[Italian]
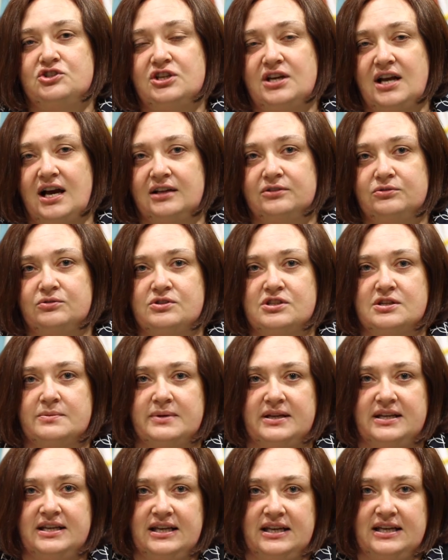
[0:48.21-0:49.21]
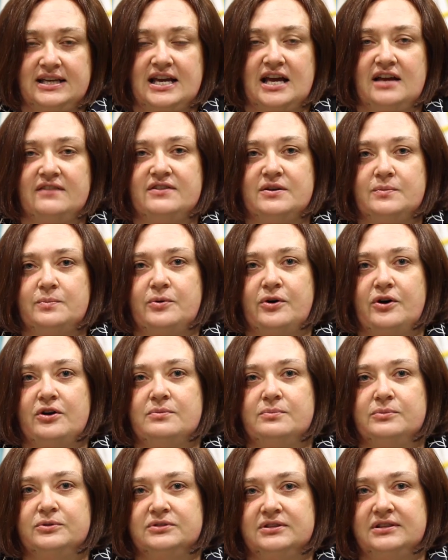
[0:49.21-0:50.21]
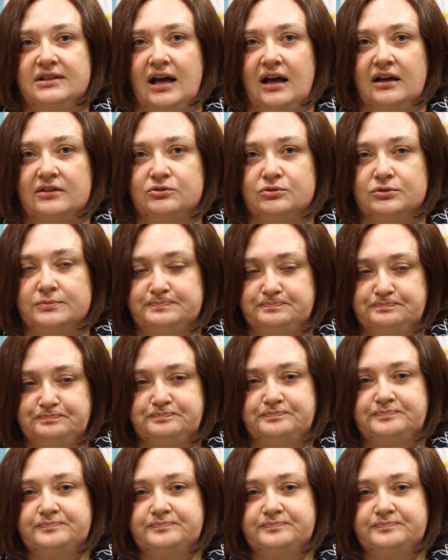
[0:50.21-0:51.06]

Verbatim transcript: girato insieme agli allievi e poi montato.